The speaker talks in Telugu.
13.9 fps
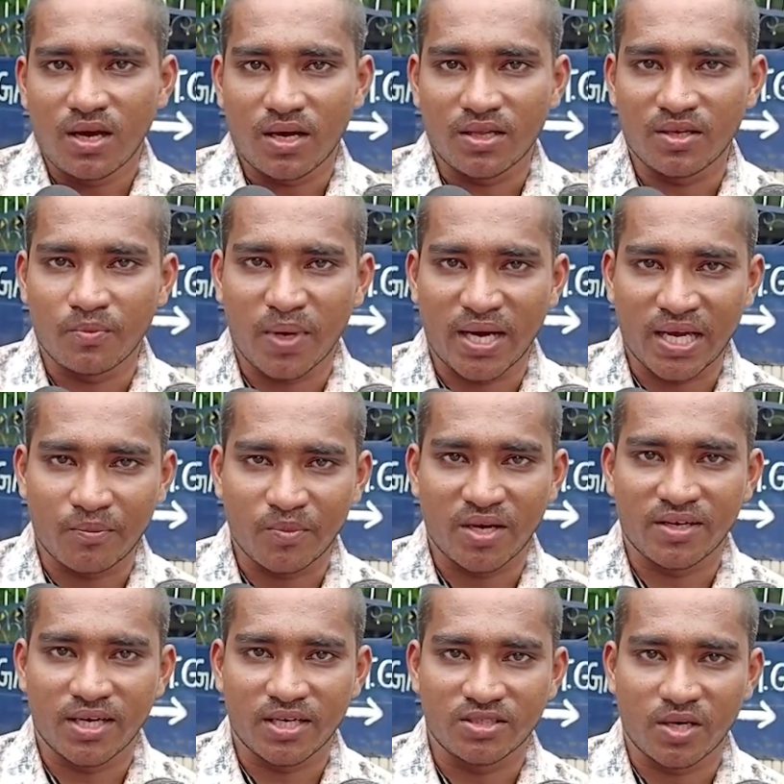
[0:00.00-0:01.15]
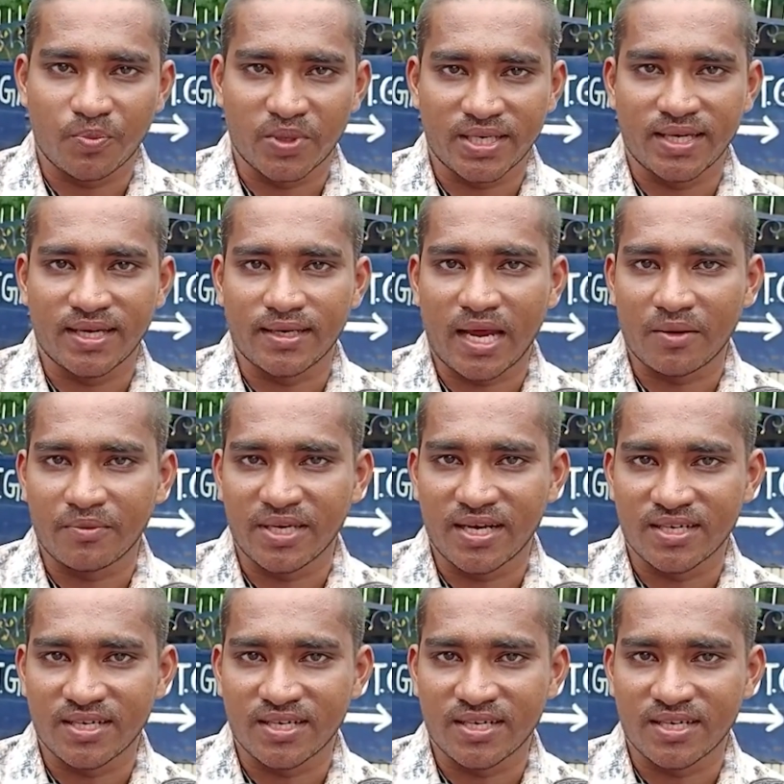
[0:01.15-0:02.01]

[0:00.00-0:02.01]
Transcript: అది మా అమ్మ ఏజ్ అప్పటికి నలభై